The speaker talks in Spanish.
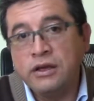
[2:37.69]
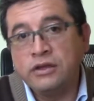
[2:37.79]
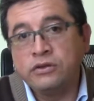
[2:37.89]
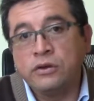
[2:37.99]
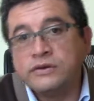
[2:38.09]

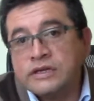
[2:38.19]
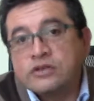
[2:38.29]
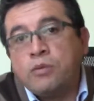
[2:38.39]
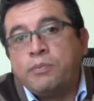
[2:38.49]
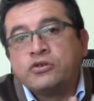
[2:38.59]
Entonces,
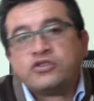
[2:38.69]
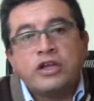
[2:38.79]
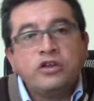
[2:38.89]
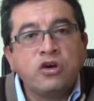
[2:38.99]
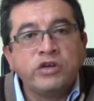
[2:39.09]
con
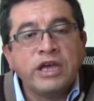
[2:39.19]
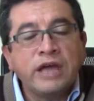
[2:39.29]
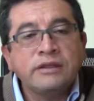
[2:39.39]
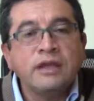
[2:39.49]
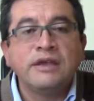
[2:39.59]

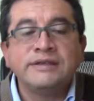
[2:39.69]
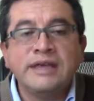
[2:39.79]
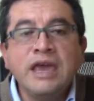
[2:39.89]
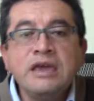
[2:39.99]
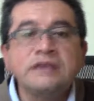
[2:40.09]
posterioridad
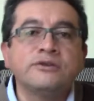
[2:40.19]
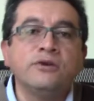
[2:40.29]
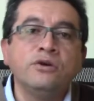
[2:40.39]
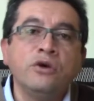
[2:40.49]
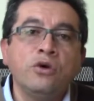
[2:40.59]
se
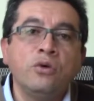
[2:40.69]
hizo